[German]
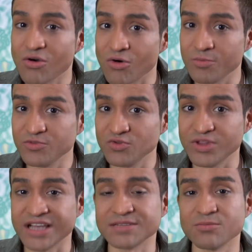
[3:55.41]
ob du
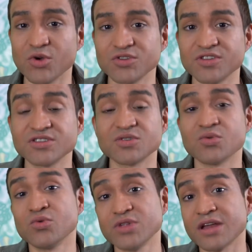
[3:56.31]
das möchtest
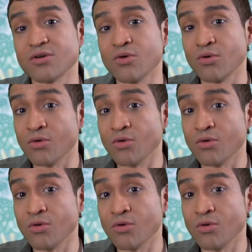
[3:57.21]
oder